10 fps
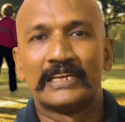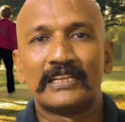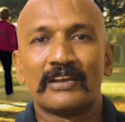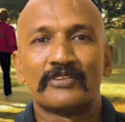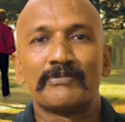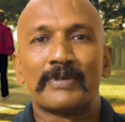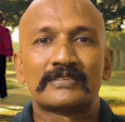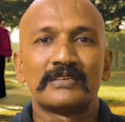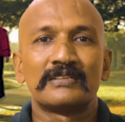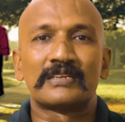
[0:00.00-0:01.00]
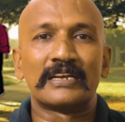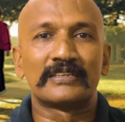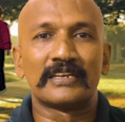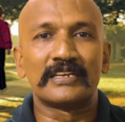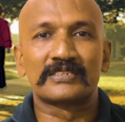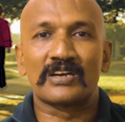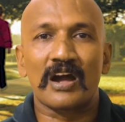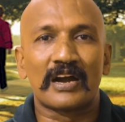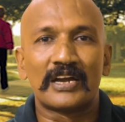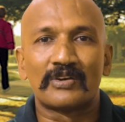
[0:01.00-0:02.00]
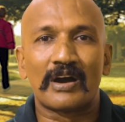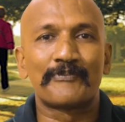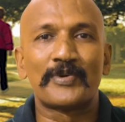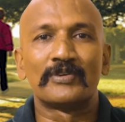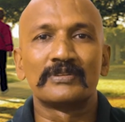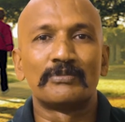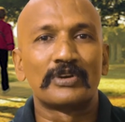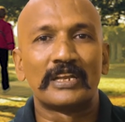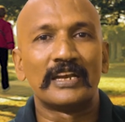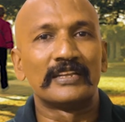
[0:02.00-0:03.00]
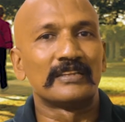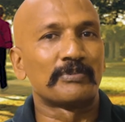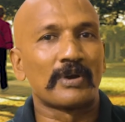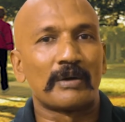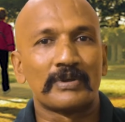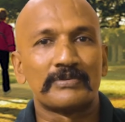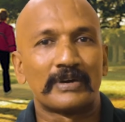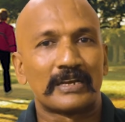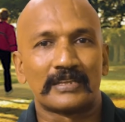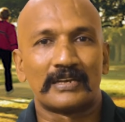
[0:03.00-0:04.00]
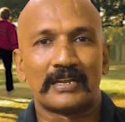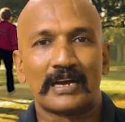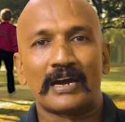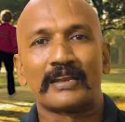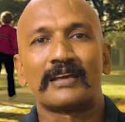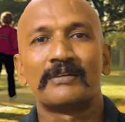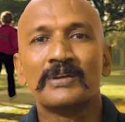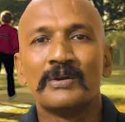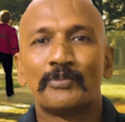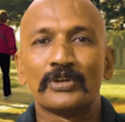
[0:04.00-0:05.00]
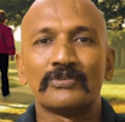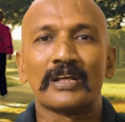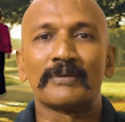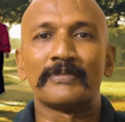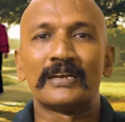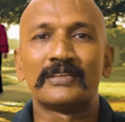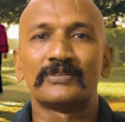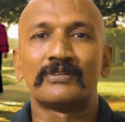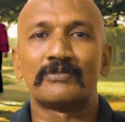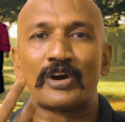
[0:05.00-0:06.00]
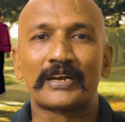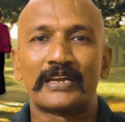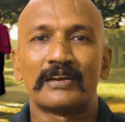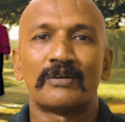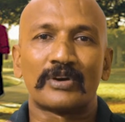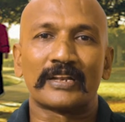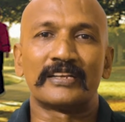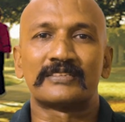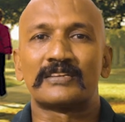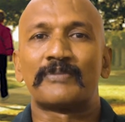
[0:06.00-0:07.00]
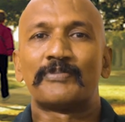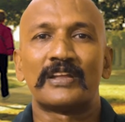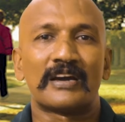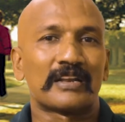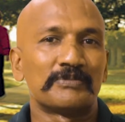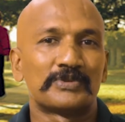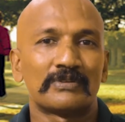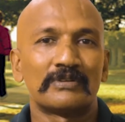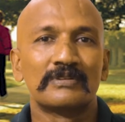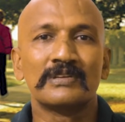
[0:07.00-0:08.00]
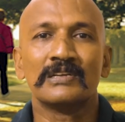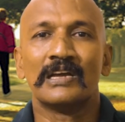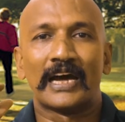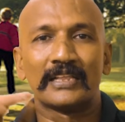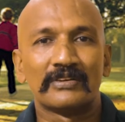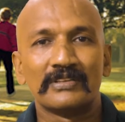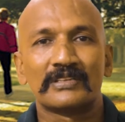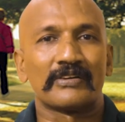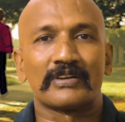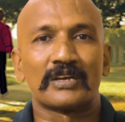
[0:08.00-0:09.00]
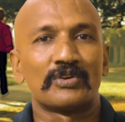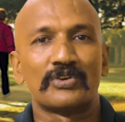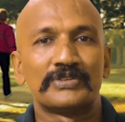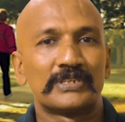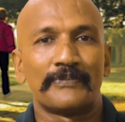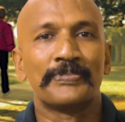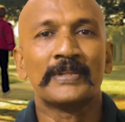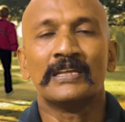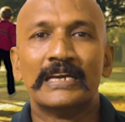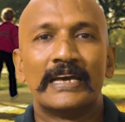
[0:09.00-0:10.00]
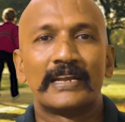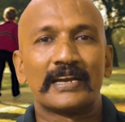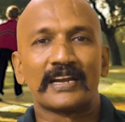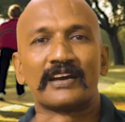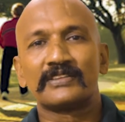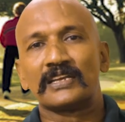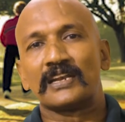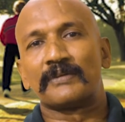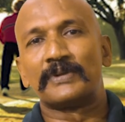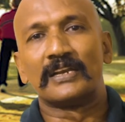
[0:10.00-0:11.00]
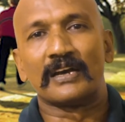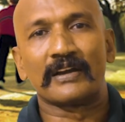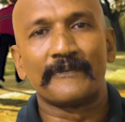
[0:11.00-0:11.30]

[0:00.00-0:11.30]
இதில் வந்து மசில் ஸ்ட்ரென்த்தனிங் ஸ்ட்ராங் ஆயிரும் அப்போ வந்து முட்டியில் எந்த ப்ராப்ளமும் வர்றதில்லை ஆனால் பொதுவாக நம்ம என்னச்சோம் வாக்கிங்னா உடனே ஸ்டார்ட் பண்ணி ஆரம்பிச்சிரும் அது வந்து தவறான ஒரு விஷயம் ரெண்டாவது என்ன அப்படின்னா